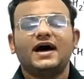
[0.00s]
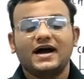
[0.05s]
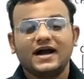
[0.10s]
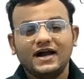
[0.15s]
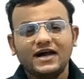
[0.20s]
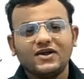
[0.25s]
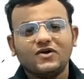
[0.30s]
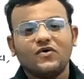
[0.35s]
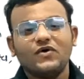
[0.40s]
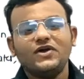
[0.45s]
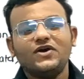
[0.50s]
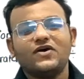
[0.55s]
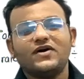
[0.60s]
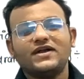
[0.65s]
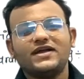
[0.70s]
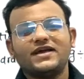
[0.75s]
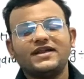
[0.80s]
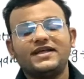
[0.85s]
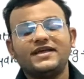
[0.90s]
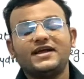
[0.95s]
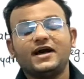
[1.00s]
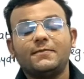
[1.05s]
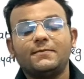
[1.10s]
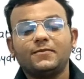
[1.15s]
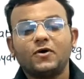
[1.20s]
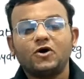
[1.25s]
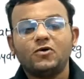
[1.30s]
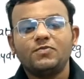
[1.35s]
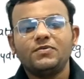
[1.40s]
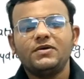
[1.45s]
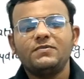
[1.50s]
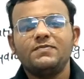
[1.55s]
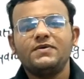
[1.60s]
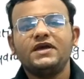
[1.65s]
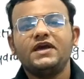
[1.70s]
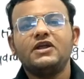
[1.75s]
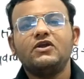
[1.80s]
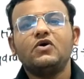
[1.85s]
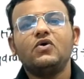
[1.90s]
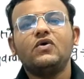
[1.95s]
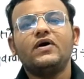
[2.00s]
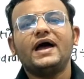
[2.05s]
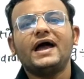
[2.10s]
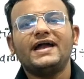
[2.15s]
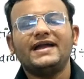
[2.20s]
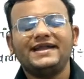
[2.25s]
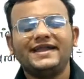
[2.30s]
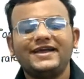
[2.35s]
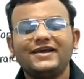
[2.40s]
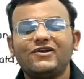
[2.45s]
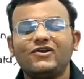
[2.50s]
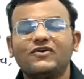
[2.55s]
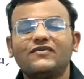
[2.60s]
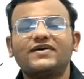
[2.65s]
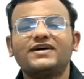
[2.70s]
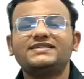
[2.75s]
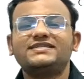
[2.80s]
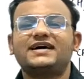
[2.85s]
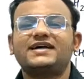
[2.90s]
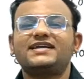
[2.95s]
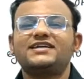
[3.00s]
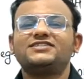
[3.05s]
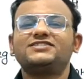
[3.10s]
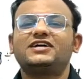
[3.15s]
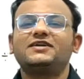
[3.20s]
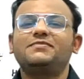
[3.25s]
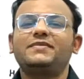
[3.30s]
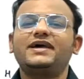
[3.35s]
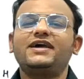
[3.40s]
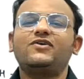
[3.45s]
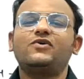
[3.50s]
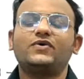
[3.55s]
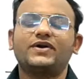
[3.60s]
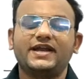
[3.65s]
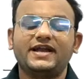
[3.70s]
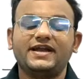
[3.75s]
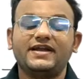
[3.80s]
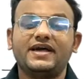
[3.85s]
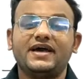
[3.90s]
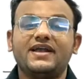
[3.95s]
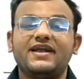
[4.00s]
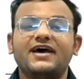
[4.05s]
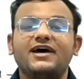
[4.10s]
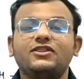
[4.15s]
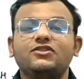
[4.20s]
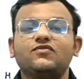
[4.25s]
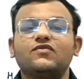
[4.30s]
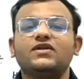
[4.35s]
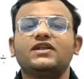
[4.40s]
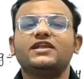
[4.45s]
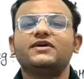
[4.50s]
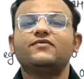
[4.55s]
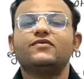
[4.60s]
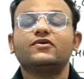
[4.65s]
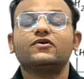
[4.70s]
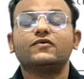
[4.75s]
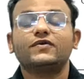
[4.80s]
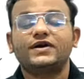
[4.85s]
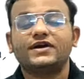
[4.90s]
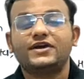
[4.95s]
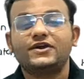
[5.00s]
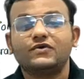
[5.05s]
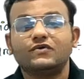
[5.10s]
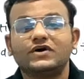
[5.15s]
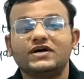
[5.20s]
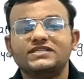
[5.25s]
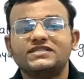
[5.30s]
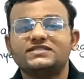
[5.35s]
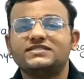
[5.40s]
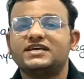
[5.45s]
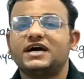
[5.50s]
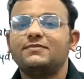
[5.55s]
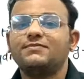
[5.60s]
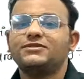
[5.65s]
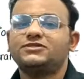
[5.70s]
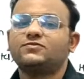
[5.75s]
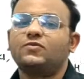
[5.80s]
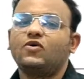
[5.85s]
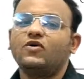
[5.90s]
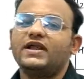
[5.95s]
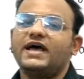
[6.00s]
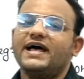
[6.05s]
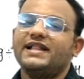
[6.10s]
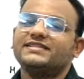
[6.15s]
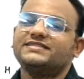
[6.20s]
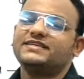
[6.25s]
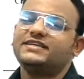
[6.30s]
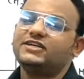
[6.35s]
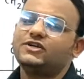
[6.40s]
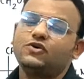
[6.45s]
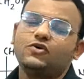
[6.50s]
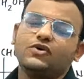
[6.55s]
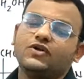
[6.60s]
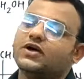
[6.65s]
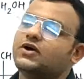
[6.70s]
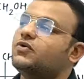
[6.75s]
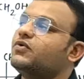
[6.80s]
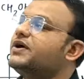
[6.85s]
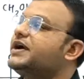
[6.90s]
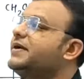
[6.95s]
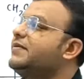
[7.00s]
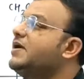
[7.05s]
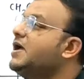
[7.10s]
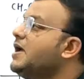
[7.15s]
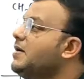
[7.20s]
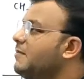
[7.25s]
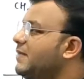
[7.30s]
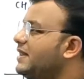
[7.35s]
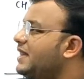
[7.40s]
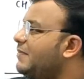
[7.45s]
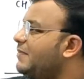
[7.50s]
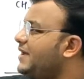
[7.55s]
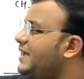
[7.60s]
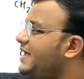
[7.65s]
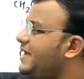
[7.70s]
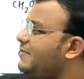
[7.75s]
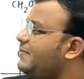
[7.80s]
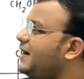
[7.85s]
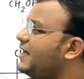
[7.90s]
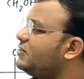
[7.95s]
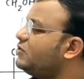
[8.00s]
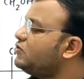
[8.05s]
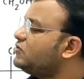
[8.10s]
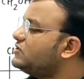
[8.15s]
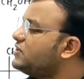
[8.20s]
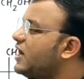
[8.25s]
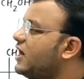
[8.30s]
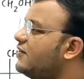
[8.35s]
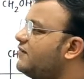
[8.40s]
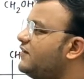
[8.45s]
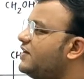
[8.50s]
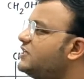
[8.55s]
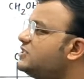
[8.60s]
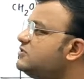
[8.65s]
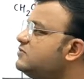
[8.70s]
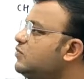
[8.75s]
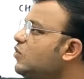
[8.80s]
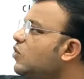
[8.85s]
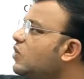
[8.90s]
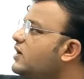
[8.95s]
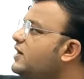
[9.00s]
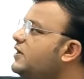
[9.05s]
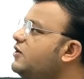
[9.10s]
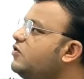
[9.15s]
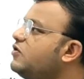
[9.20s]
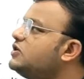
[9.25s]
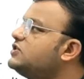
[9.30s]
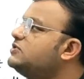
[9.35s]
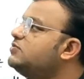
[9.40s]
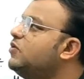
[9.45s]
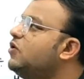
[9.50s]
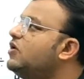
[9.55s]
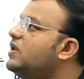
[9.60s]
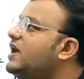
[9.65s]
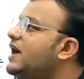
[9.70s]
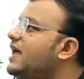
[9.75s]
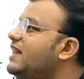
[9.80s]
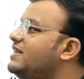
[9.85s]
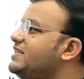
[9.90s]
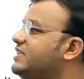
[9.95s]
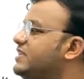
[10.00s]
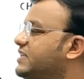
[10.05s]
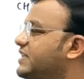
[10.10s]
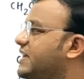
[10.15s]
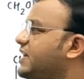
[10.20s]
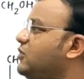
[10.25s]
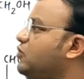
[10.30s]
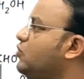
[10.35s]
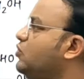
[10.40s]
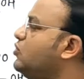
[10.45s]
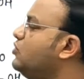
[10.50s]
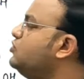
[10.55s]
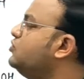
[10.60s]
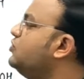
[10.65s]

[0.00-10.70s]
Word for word: अगर कोई ऑर्गेनिक कंपाउंड पीपीएल को एंटी क्लॉकवाइज डायरेक्शन में रोटेट कर रहा है तो वो लिवर रोटेटरी होगा जिसे आप स्मॉल एल से नोट करोगे मतलब एक बात तो साफ है स्मॉल डी और स्मॉल एल ये दोनों